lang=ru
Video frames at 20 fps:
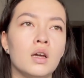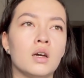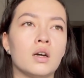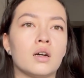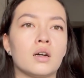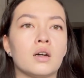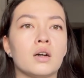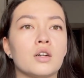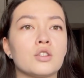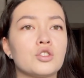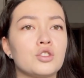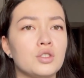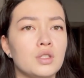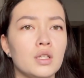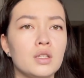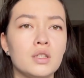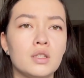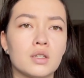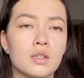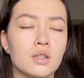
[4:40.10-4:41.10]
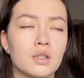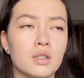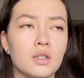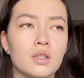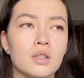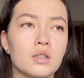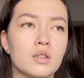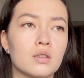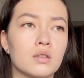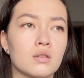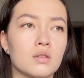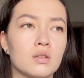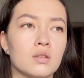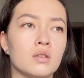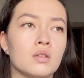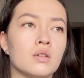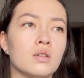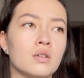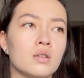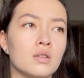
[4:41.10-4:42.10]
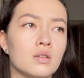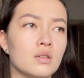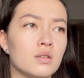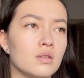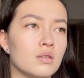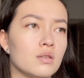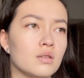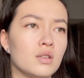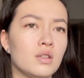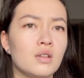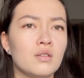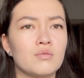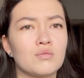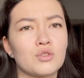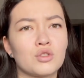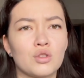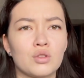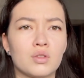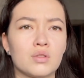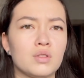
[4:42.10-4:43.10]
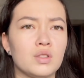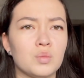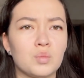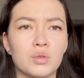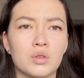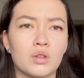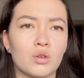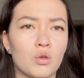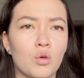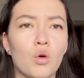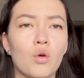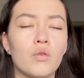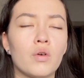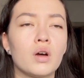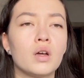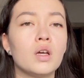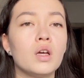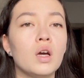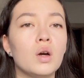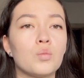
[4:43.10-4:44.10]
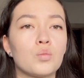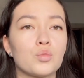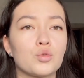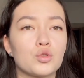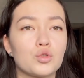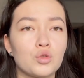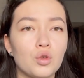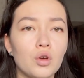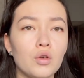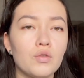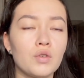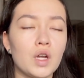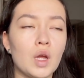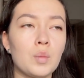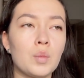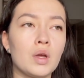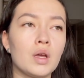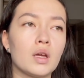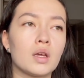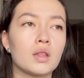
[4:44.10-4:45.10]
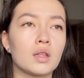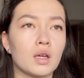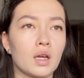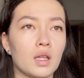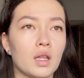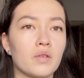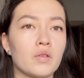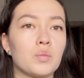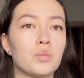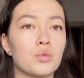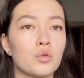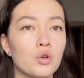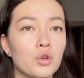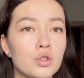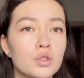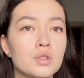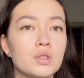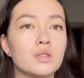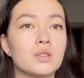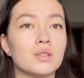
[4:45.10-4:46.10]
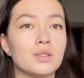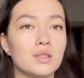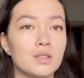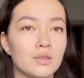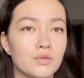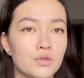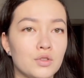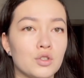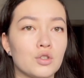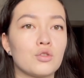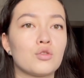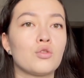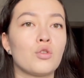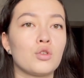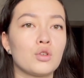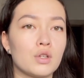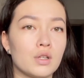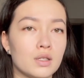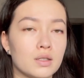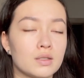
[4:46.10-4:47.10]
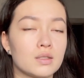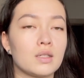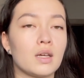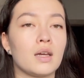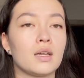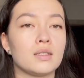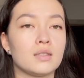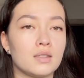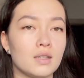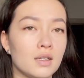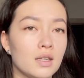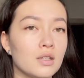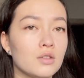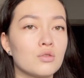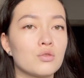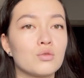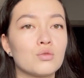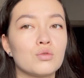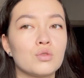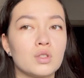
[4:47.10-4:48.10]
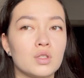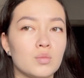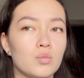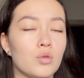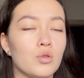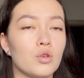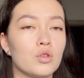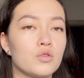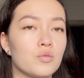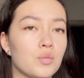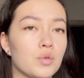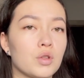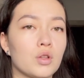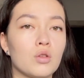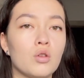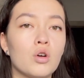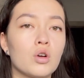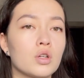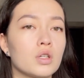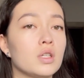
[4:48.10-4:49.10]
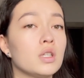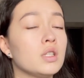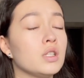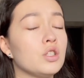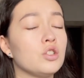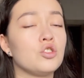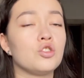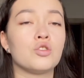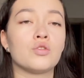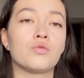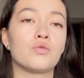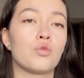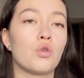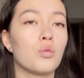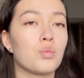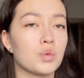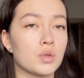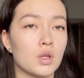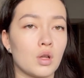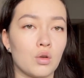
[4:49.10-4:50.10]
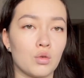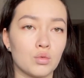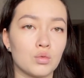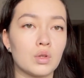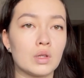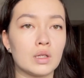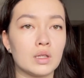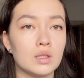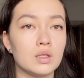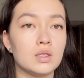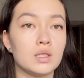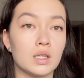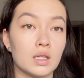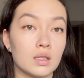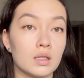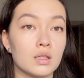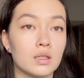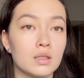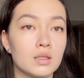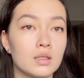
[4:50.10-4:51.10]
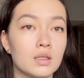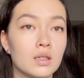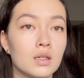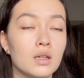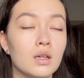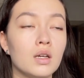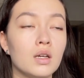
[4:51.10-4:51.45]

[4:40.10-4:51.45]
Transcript: а, чтение книг а, или что-то типа такого. Пустое время — это когда вы просто сидите в ТикТоке, или ставите ленту и плюете в потолок и ничего абсолютно не делаете.